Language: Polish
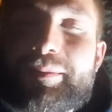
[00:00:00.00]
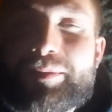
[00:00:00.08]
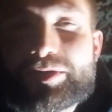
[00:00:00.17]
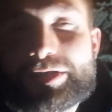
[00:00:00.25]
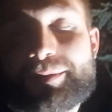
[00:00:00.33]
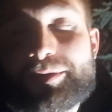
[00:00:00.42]

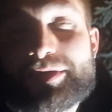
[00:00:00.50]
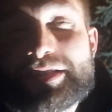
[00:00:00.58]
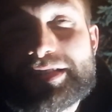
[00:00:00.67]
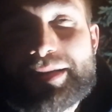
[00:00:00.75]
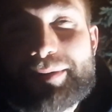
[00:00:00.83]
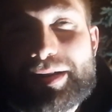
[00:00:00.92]
można
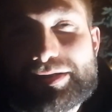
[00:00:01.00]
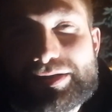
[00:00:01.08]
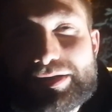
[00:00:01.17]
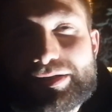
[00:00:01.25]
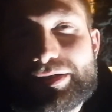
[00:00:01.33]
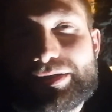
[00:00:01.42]
powiedzieć,
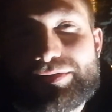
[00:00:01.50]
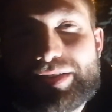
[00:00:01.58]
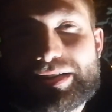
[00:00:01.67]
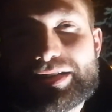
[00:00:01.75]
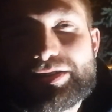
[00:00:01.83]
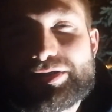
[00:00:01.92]
nabrać e,
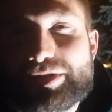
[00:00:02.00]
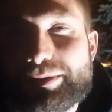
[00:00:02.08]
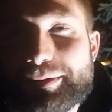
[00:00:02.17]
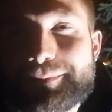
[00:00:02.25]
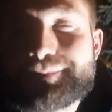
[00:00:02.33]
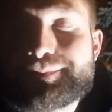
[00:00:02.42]
wielkiej
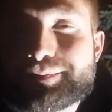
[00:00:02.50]
siły.